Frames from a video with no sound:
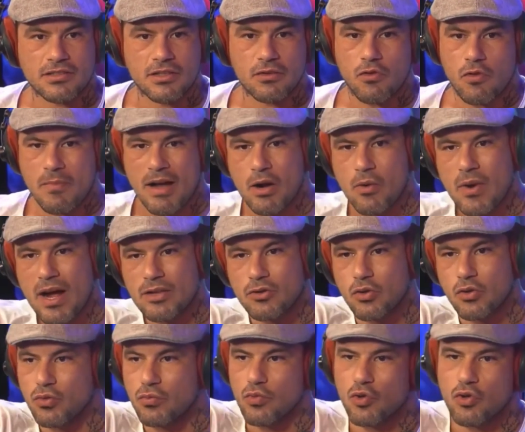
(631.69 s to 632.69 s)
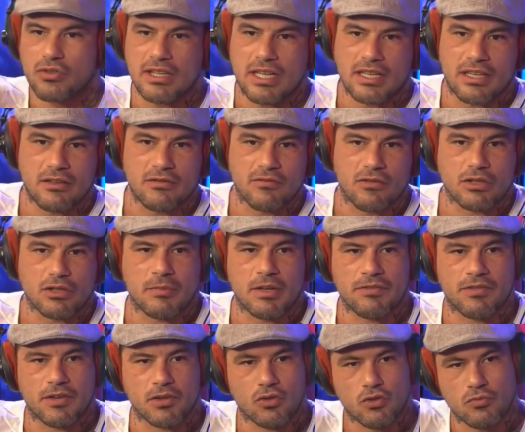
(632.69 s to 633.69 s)
Então eu vou magoar todo mundo que tá aqui em volta, também
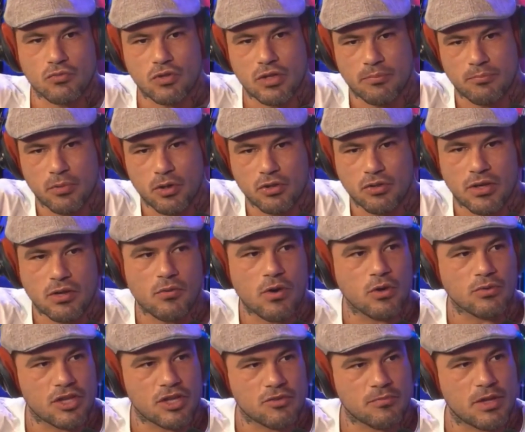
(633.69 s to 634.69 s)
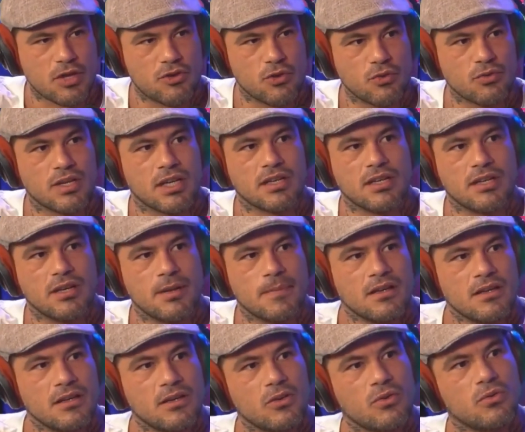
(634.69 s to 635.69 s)
que faz todo mundo uma porra de uma igualdade medíocre aqui.
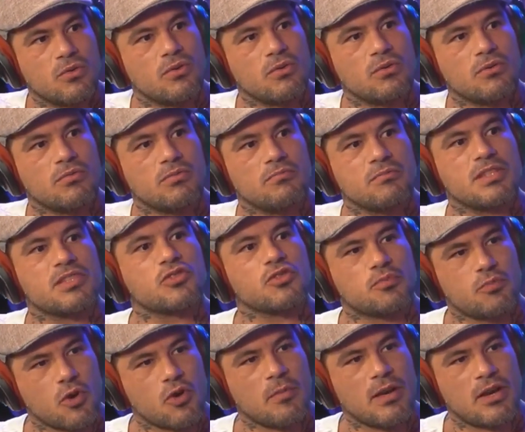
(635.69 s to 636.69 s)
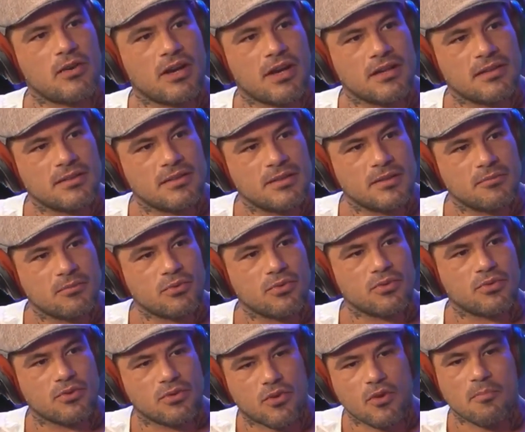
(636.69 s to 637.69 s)
E eu me sinto pouco melhor
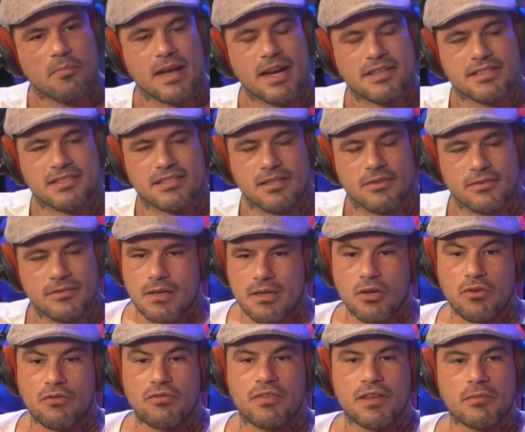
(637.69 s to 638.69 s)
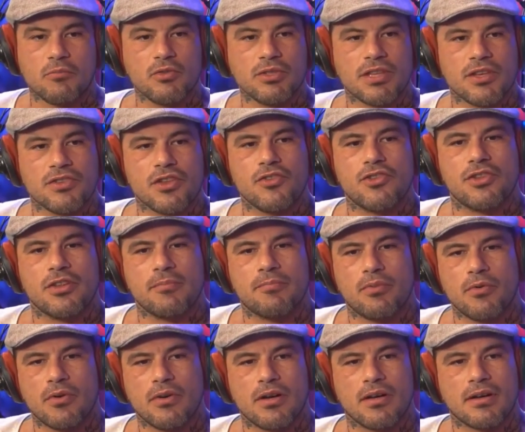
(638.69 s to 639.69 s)
por comparação. E eu vi muita gente que,
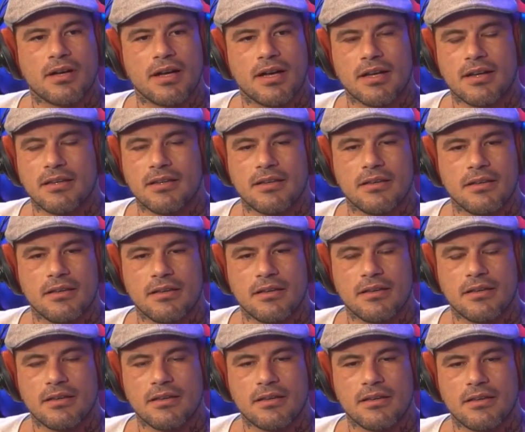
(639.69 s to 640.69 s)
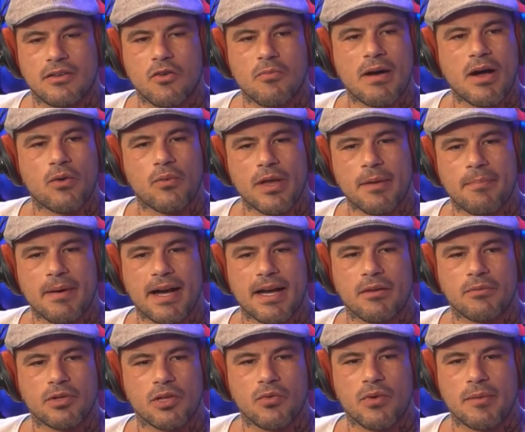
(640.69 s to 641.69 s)
porra, cara, que, que eu magoei pra
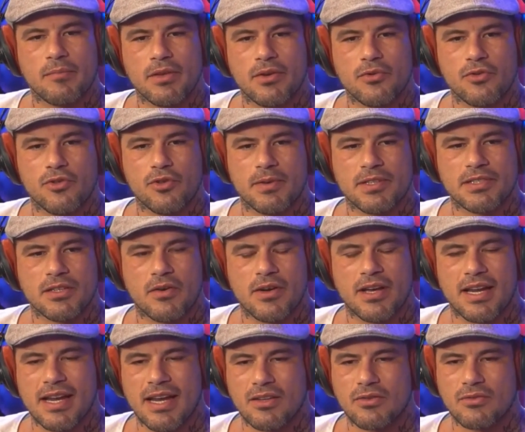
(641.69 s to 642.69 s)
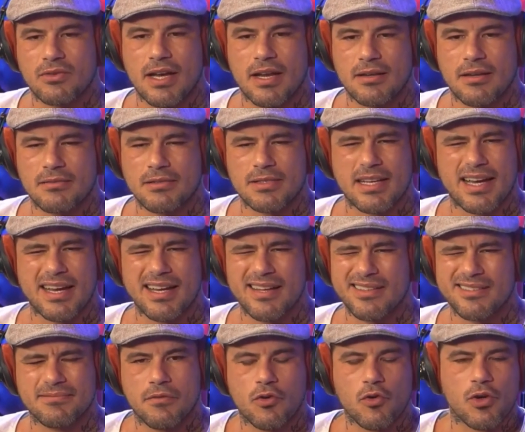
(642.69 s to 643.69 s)
caramba. Tem um amigo, em especial o Renato, cara, esse
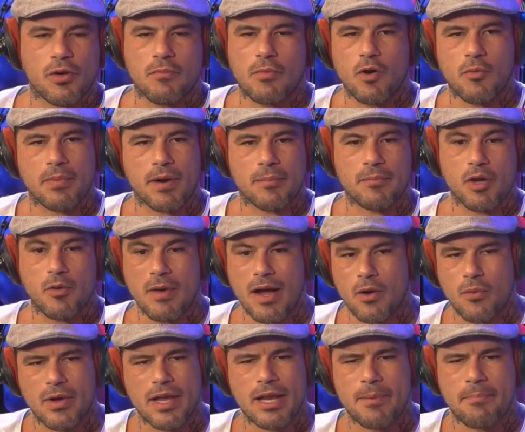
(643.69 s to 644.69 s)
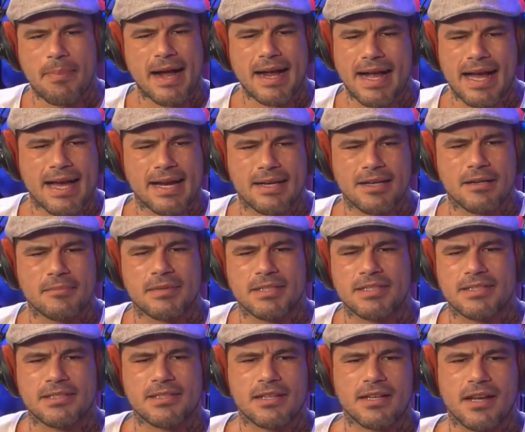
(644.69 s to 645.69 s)
cara, um irmão pra mim, eu magoei ele pra caramba,
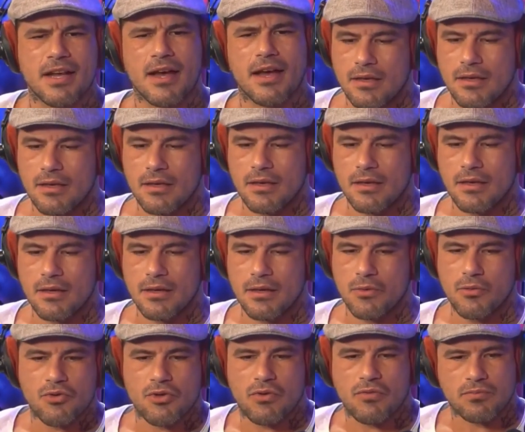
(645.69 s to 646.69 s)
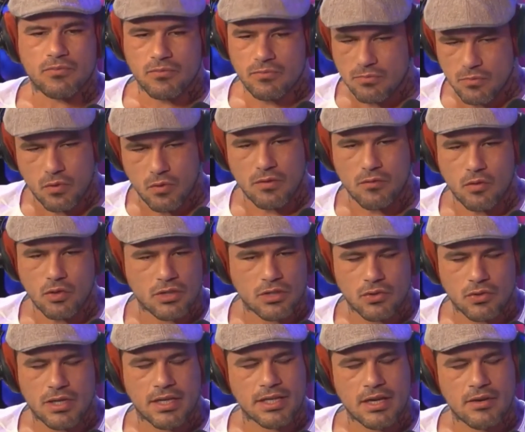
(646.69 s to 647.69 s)
assim, cara. E um dia, eu, quando eu voltei, eu
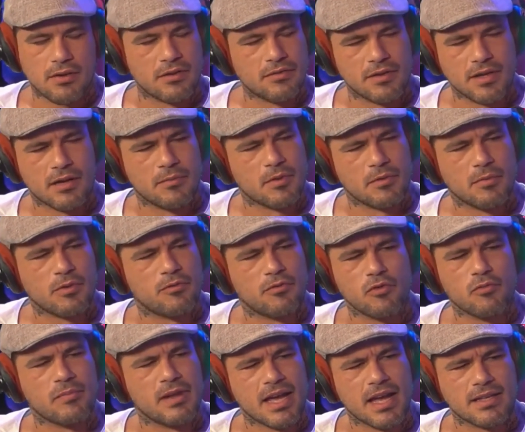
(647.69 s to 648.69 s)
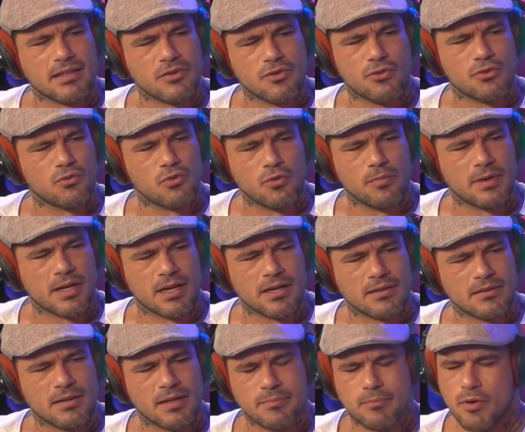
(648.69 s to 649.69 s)
troquei ideia com ele. falei, cara, meu irmão, foi um merda, desculpa, cara.
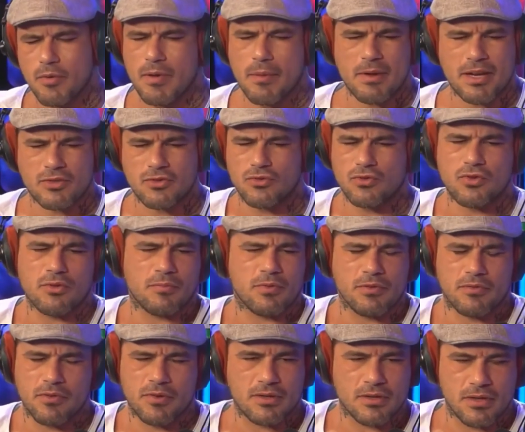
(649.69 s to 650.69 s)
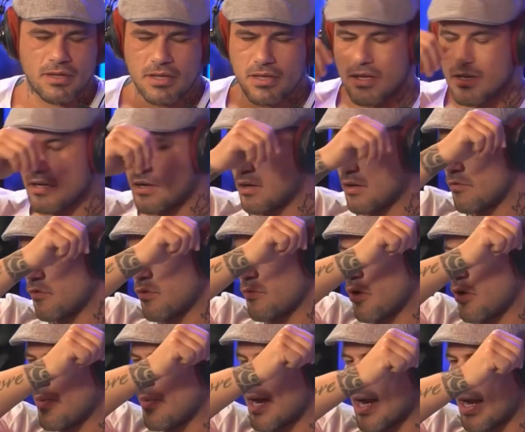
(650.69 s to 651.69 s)
Ele, pô, me abraçou, pô, foi, pô, que legal. foi
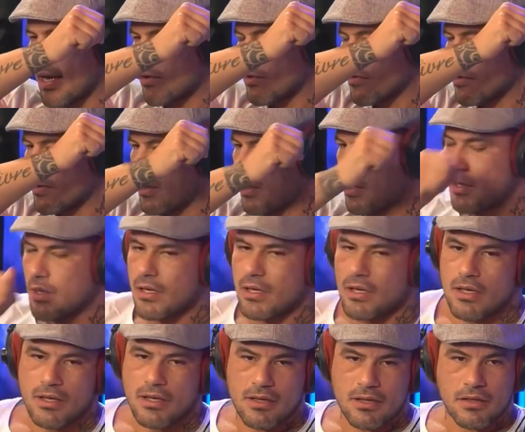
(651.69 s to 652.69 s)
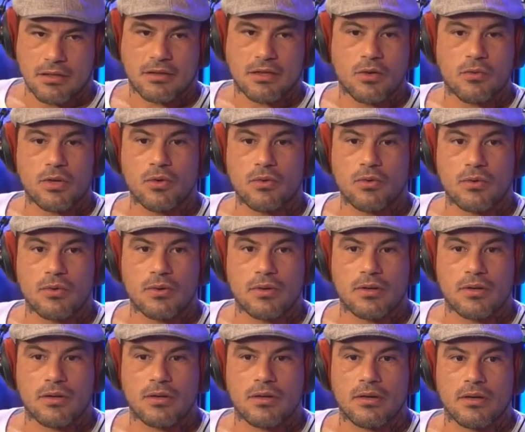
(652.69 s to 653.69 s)
mal barato. Então eu,
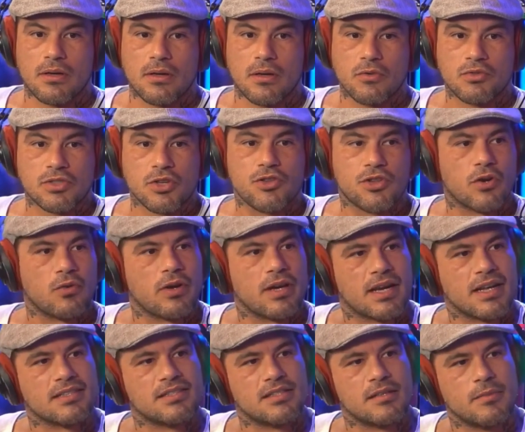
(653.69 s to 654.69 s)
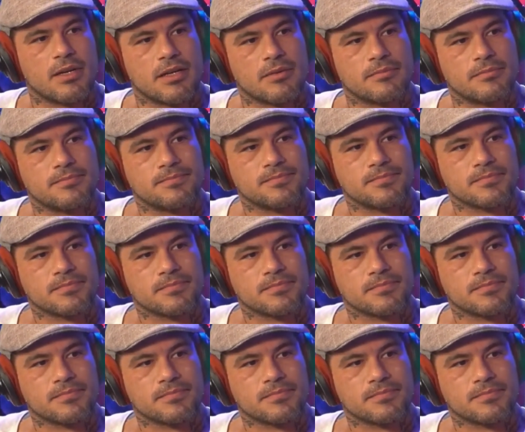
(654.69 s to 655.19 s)
eu senti que eu renasci mesmo.